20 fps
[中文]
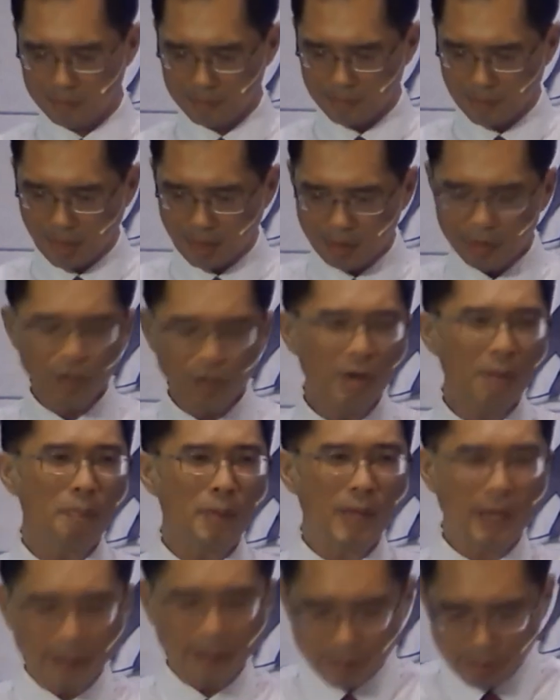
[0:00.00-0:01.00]
啊，认为
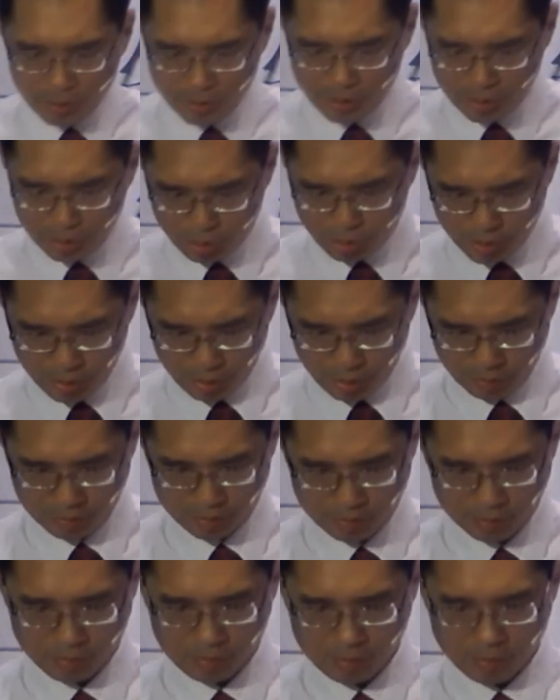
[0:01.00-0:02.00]
别人都是罪人，
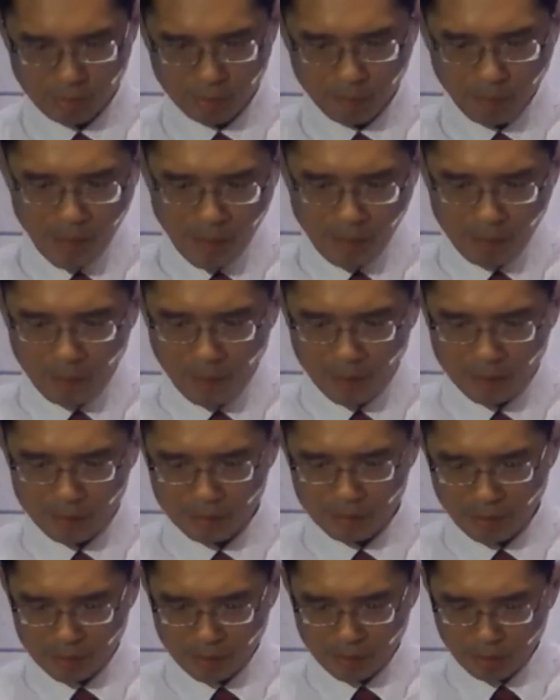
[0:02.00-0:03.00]
批
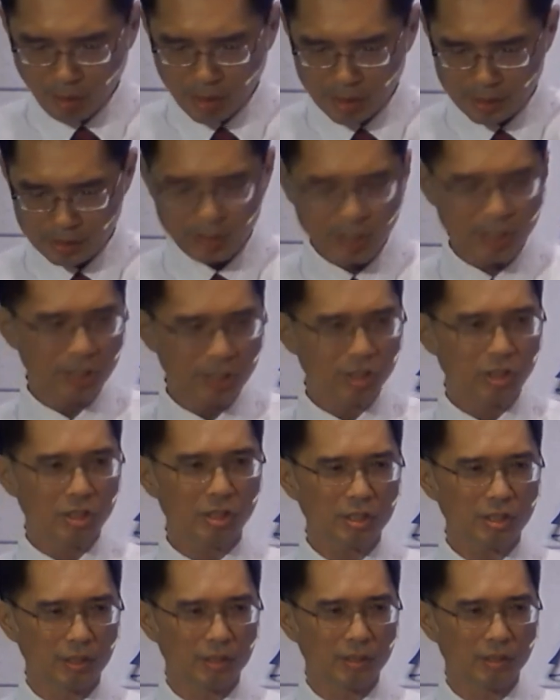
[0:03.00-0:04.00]
评、论断、轻
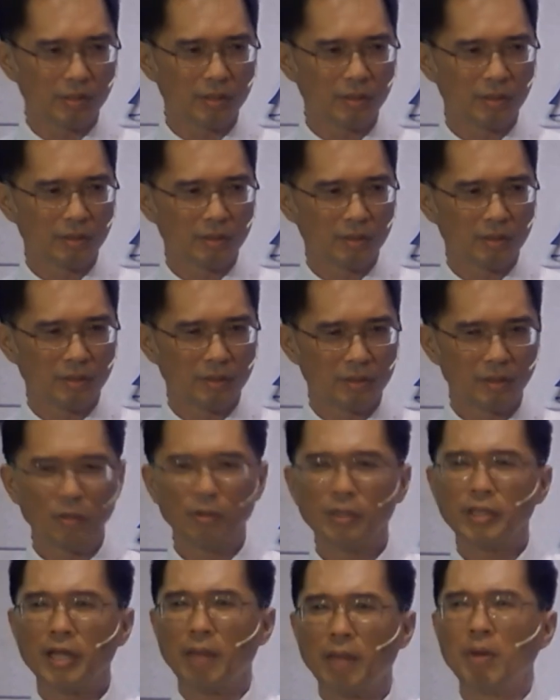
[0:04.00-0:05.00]
视，认
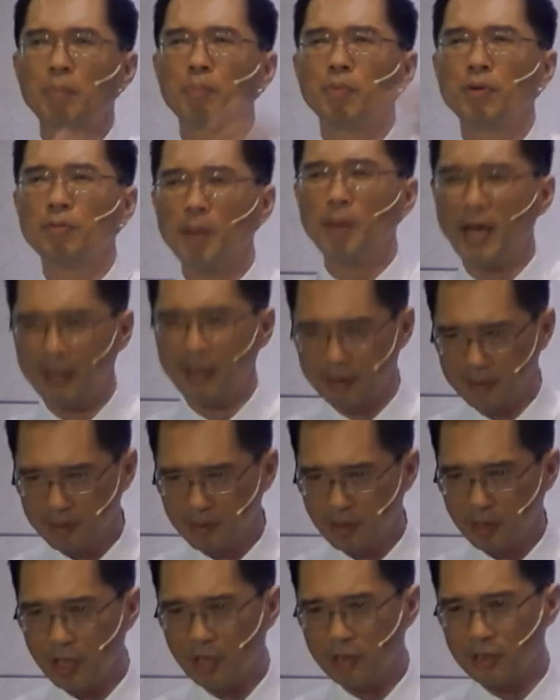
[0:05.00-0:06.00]
为他们不配
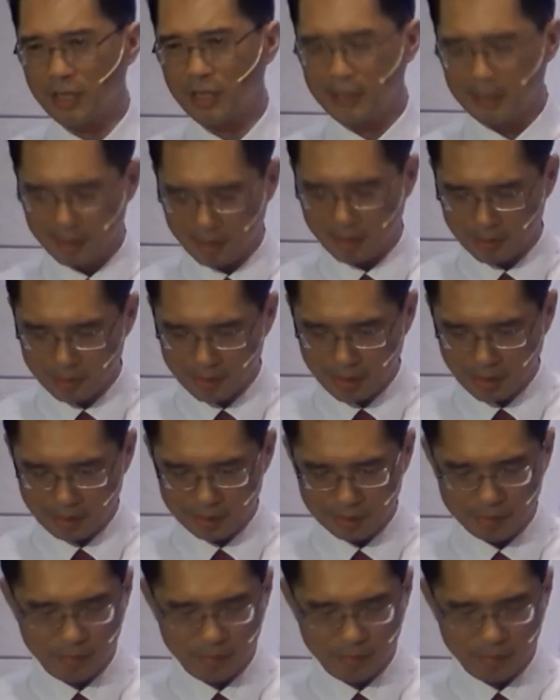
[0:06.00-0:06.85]
得到上帝的恩典，